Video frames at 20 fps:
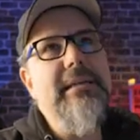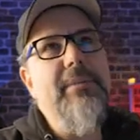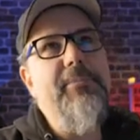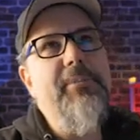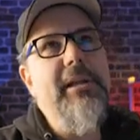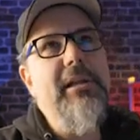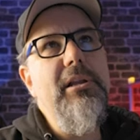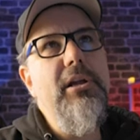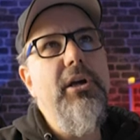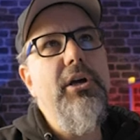
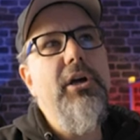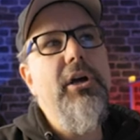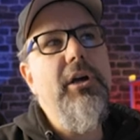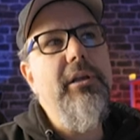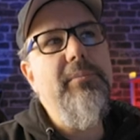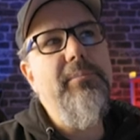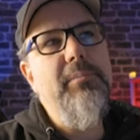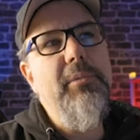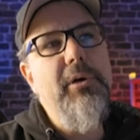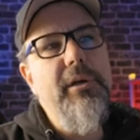s'appelle le
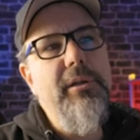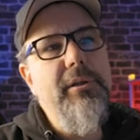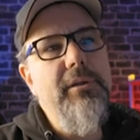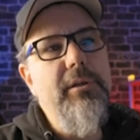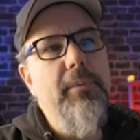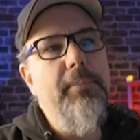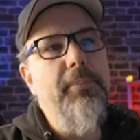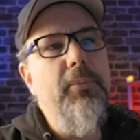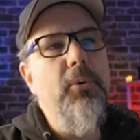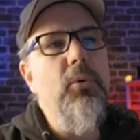God
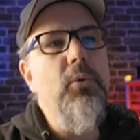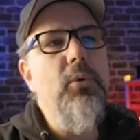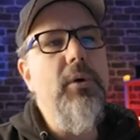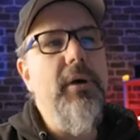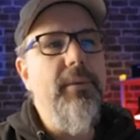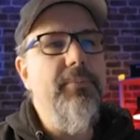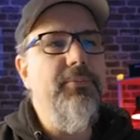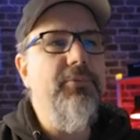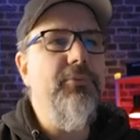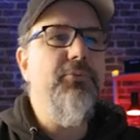
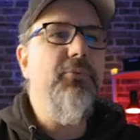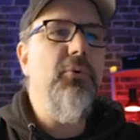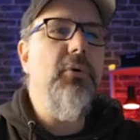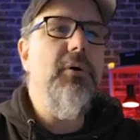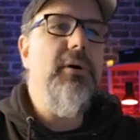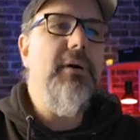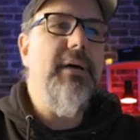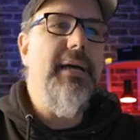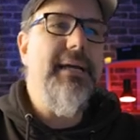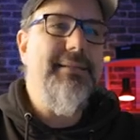pour
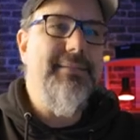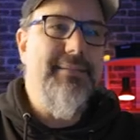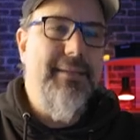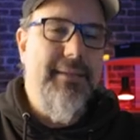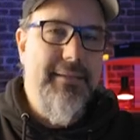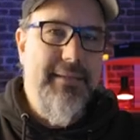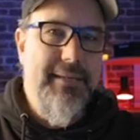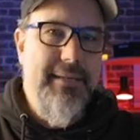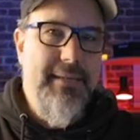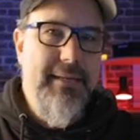pouvoir
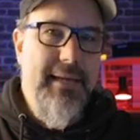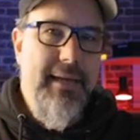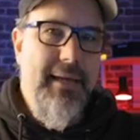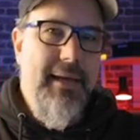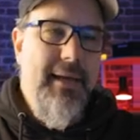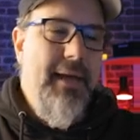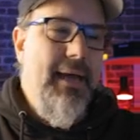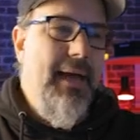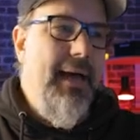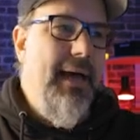accéder,
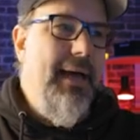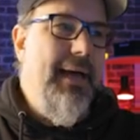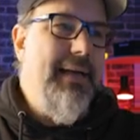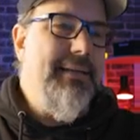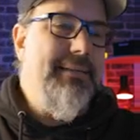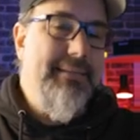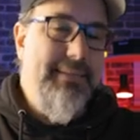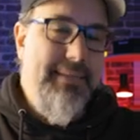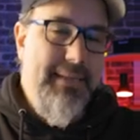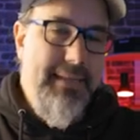à
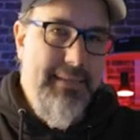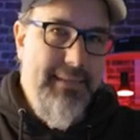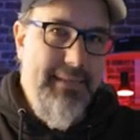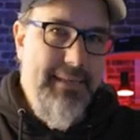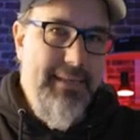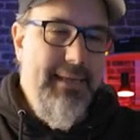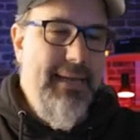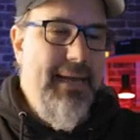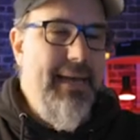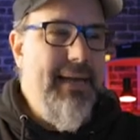
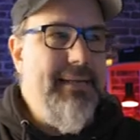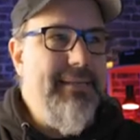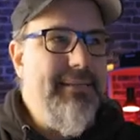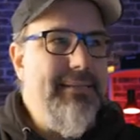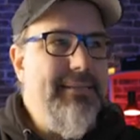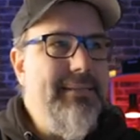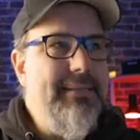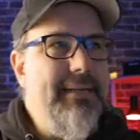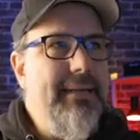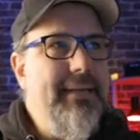
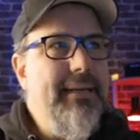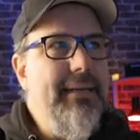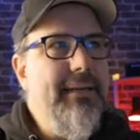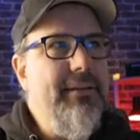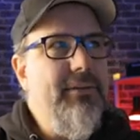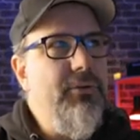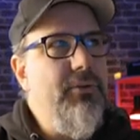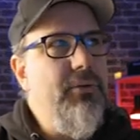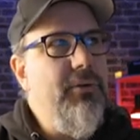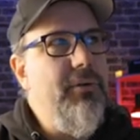
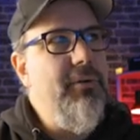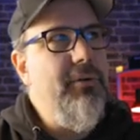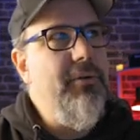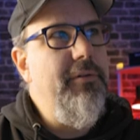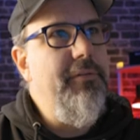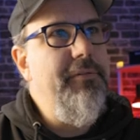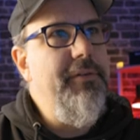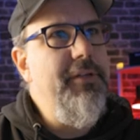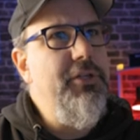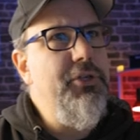cette euh,
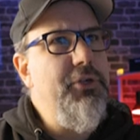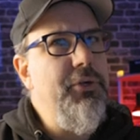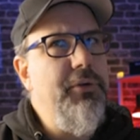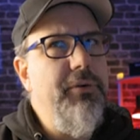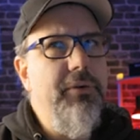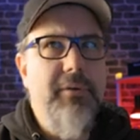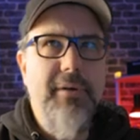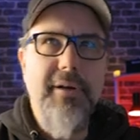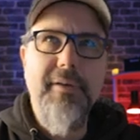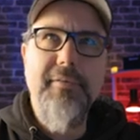
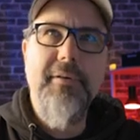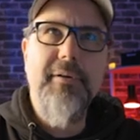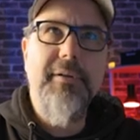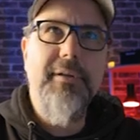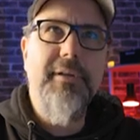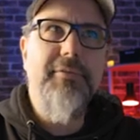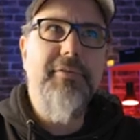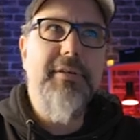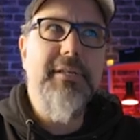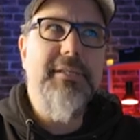feature,
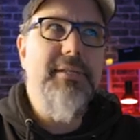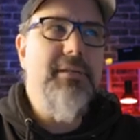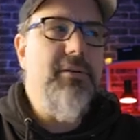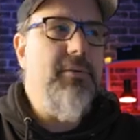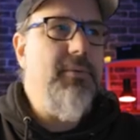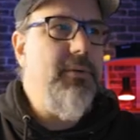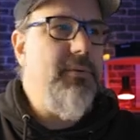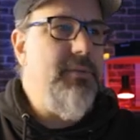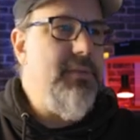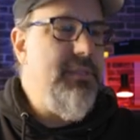en, français,
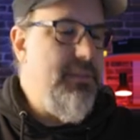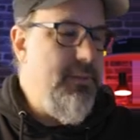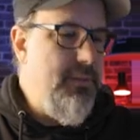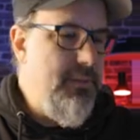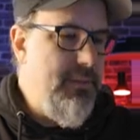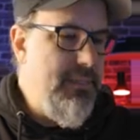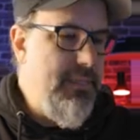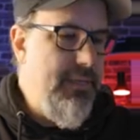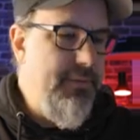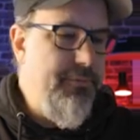comment on dit ça,
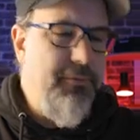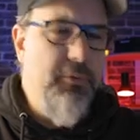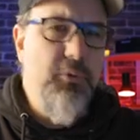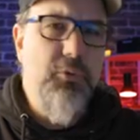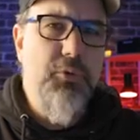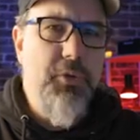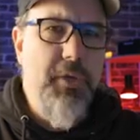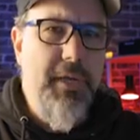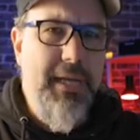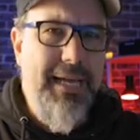cette
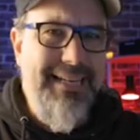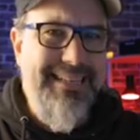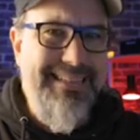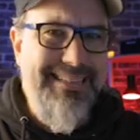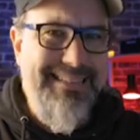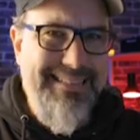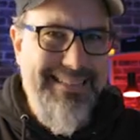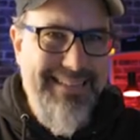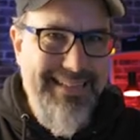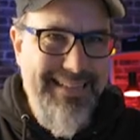
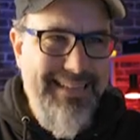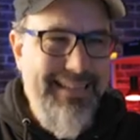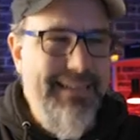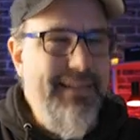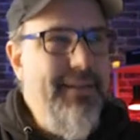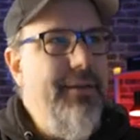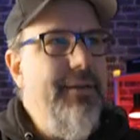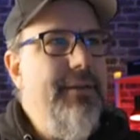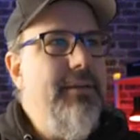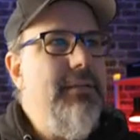fonctionnalité
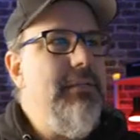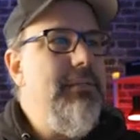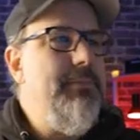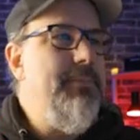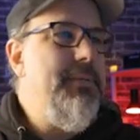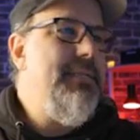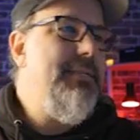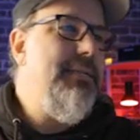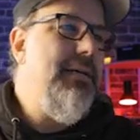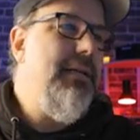
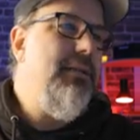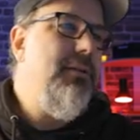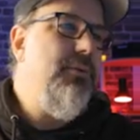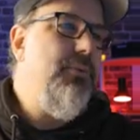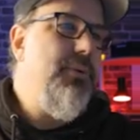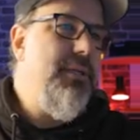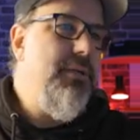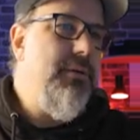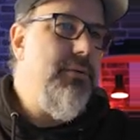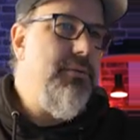spéciale de
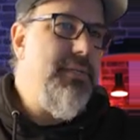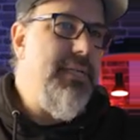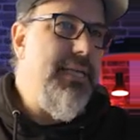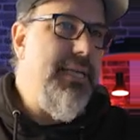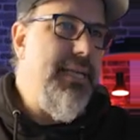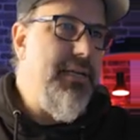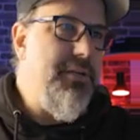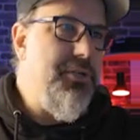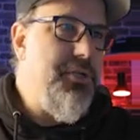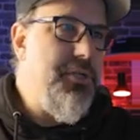Windows est
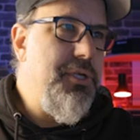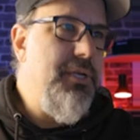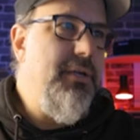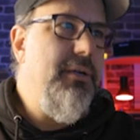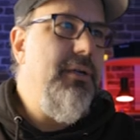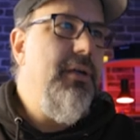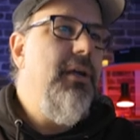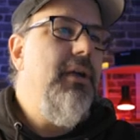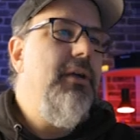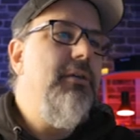
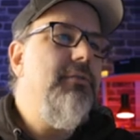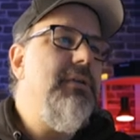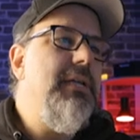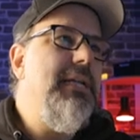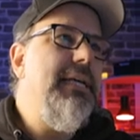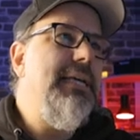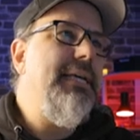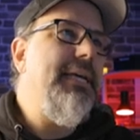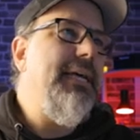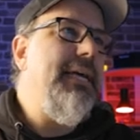cachée. Vous
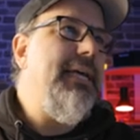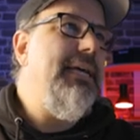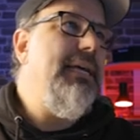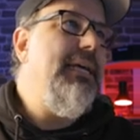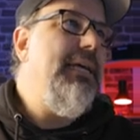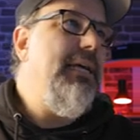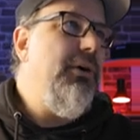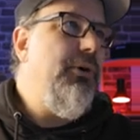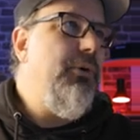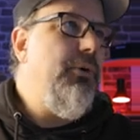allez
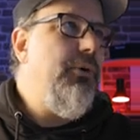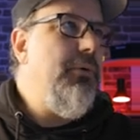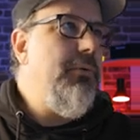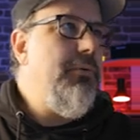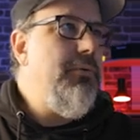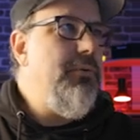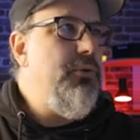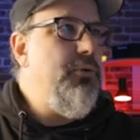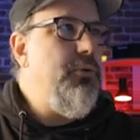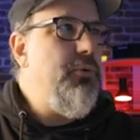créer un
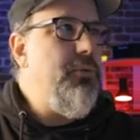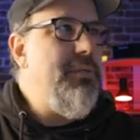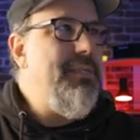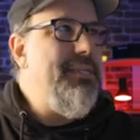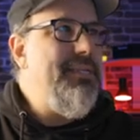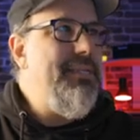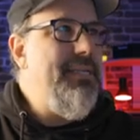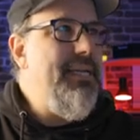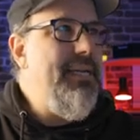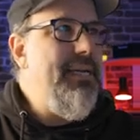
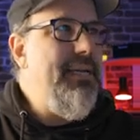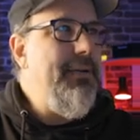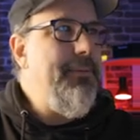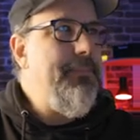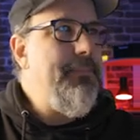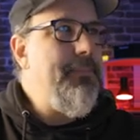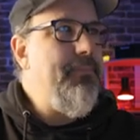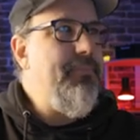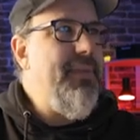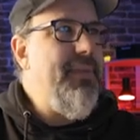dossier
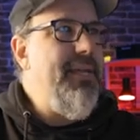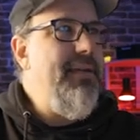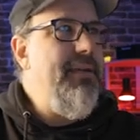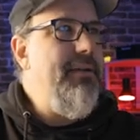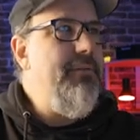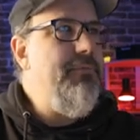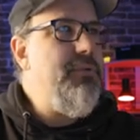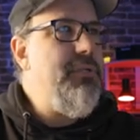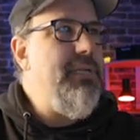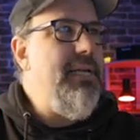
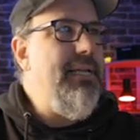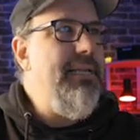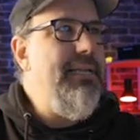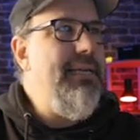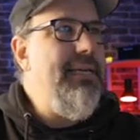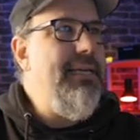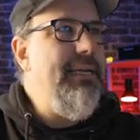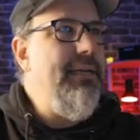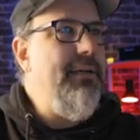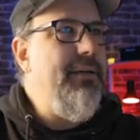et vous
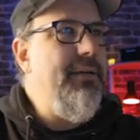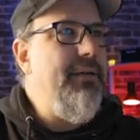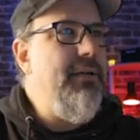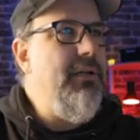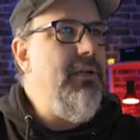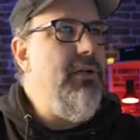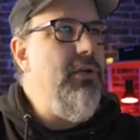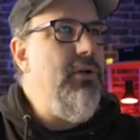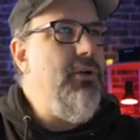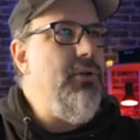allez euh,
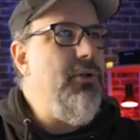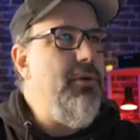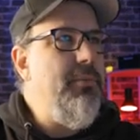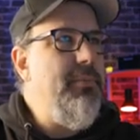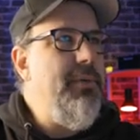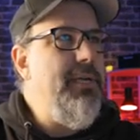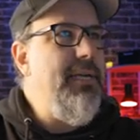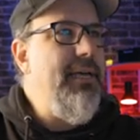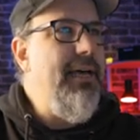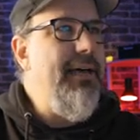le
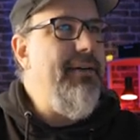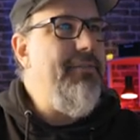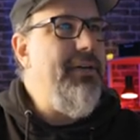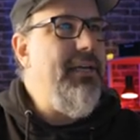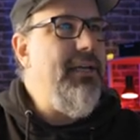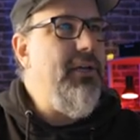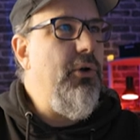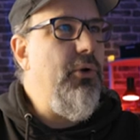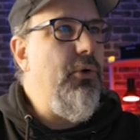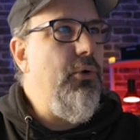nommer
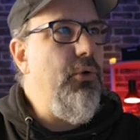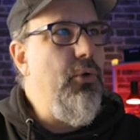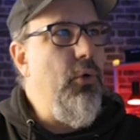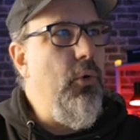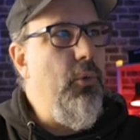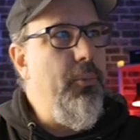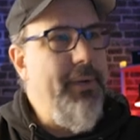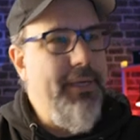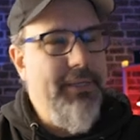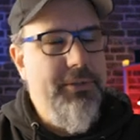avec un
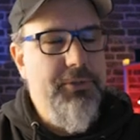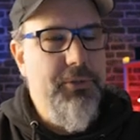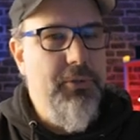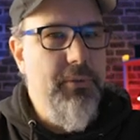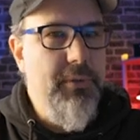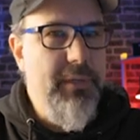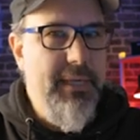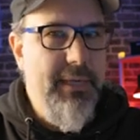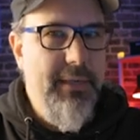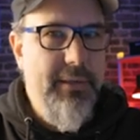nom
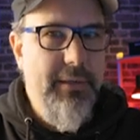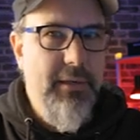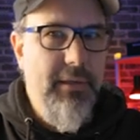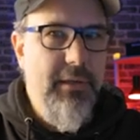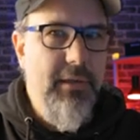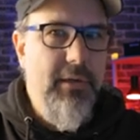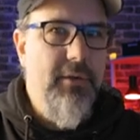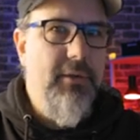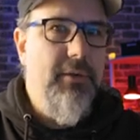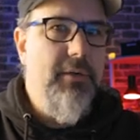particulier.
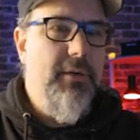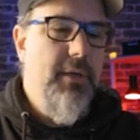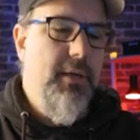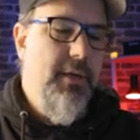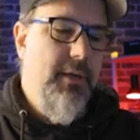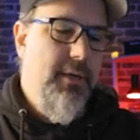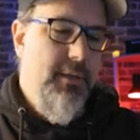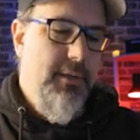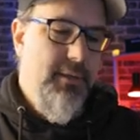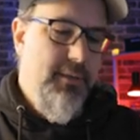Là,
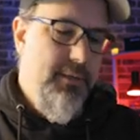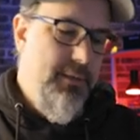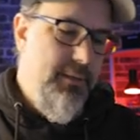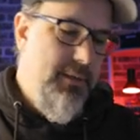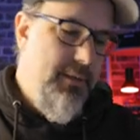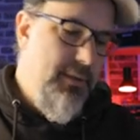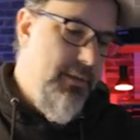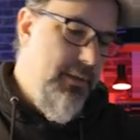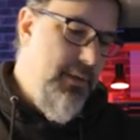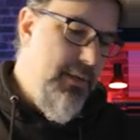
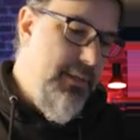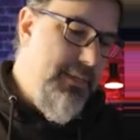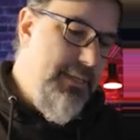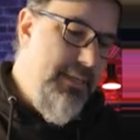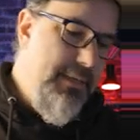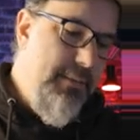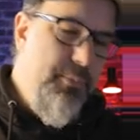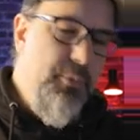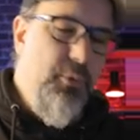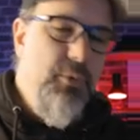euh, le
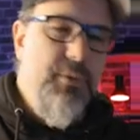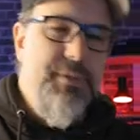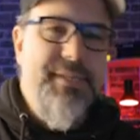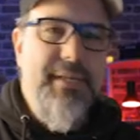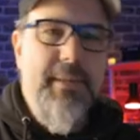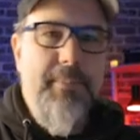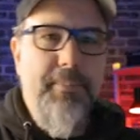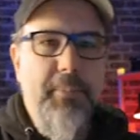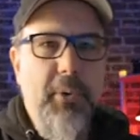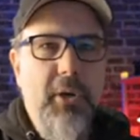début,
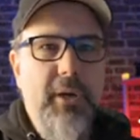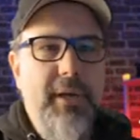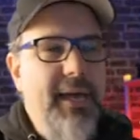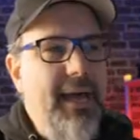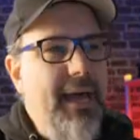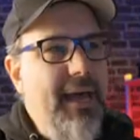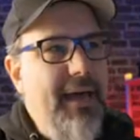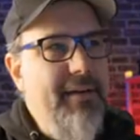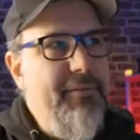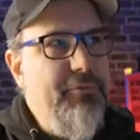c'est pas
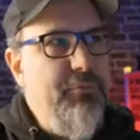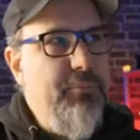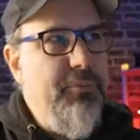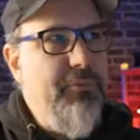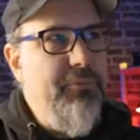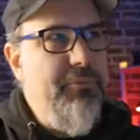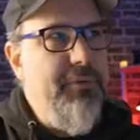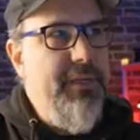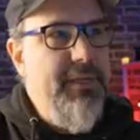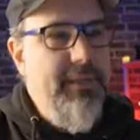grave. Vous
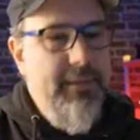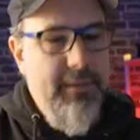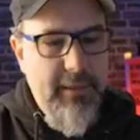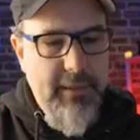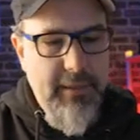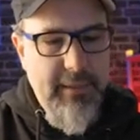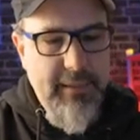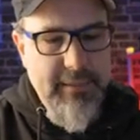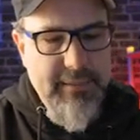pouvez, euh,